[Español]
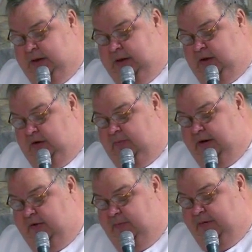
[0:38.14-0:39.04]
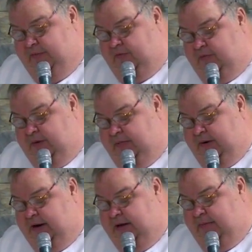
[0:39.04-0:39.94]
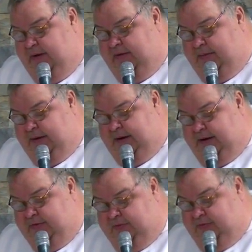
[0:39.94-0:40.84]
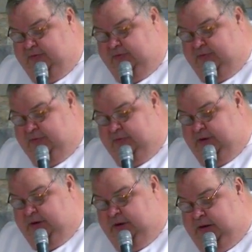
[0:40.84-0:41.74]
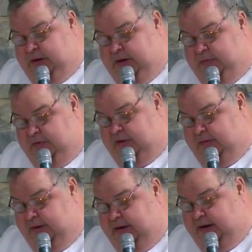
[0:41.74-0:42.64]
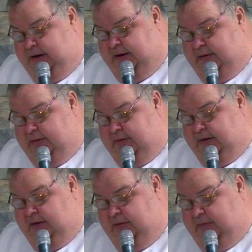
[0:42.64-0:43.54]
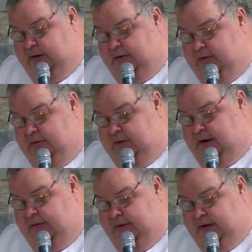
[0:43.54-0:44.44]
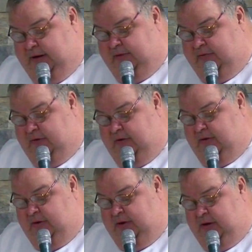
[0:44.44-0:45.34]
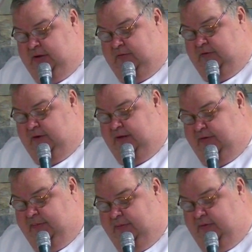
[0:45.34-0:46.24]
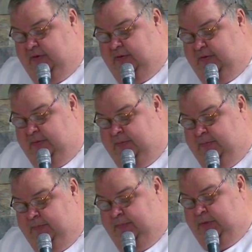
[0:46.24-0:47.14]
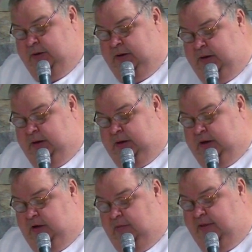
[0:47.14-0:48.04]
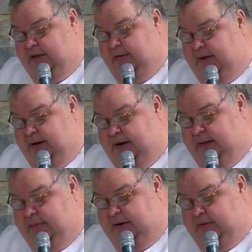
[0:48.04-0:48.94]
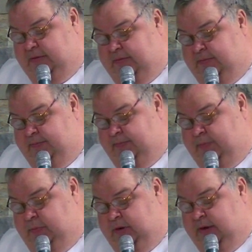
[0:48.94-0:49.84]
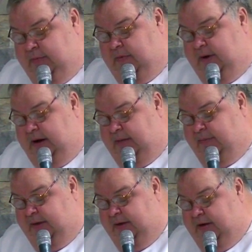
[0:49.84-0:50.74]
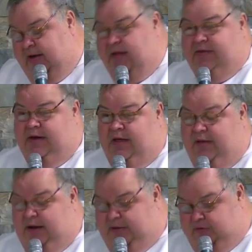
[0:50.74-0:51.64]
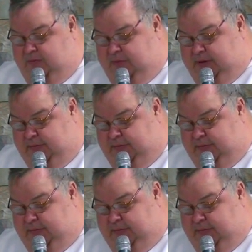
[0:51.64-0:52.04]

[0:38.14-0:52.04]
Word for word: compraron perfumes para ir a embalsamar a Jesús. Y muy de mañana, el domingo, al salir el sol, fueron al sepulcro y comentaban en el camino, ¿quién moverá la piedra de la entrada de la tumba?